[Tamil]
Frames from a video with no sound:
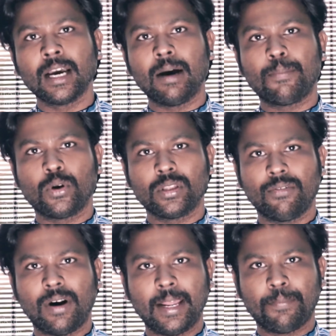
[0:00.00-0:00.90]
அப்போது அந்த
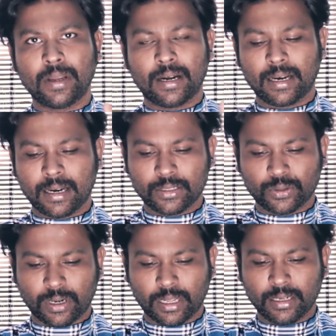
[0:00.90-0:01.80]
வாழைப்பழ கடைக்காரர்
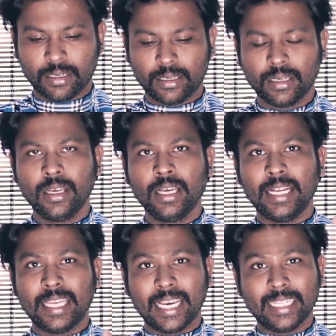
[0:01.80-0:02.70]
சொல்கிறாரு
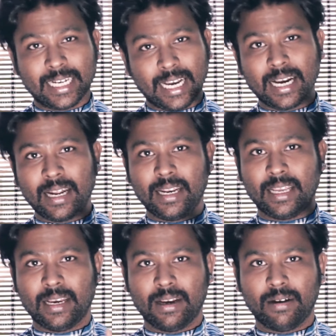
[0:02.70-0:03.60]
நீங்கள் எதுக்காக
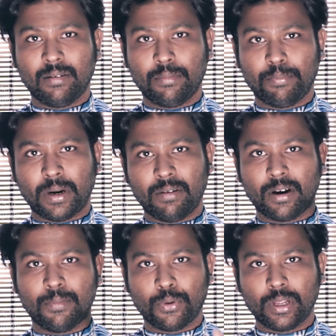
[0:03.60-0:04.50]
நீங்கள் பழம்
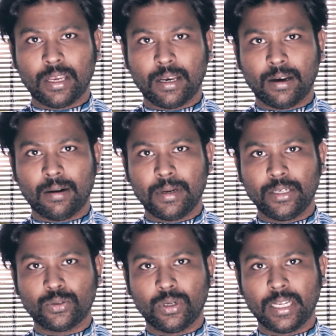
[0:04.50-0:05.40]
வாங்க போகிறீங்க
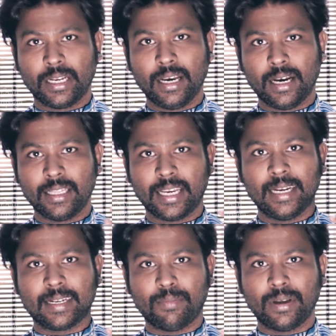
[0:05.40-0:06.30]
அப்படின்னு சொன்னீங்கன்னா
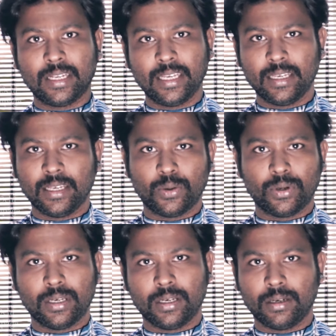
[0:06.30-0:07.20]
அதுக்கேற்ற மாதிரி
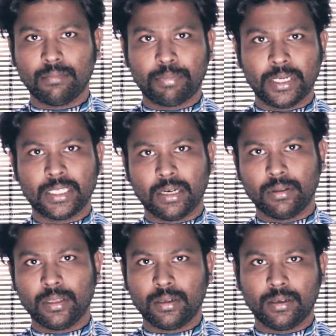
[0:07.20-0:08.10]
என்னுடைய பைசா
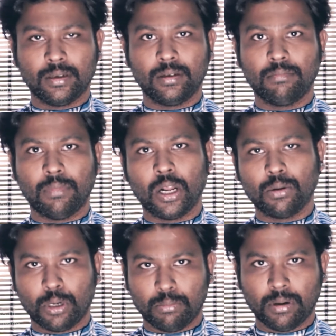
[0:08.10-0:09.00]
வந்துட்டு
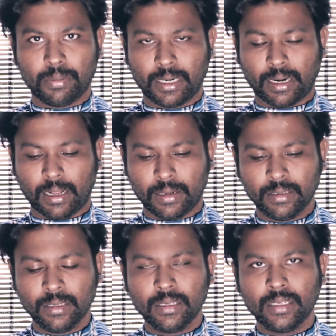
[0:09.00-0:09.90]
மாறுபடும் அப்படின்றாரு
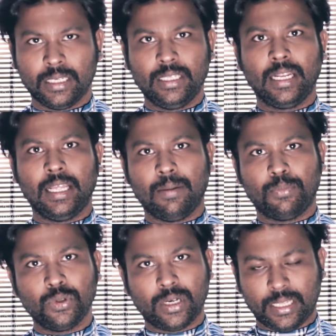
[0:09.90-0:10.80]
இது என்ன
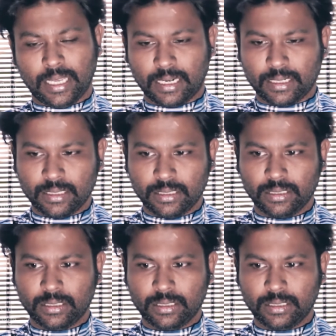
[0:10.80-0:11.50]
புது கதையாக இருக்குது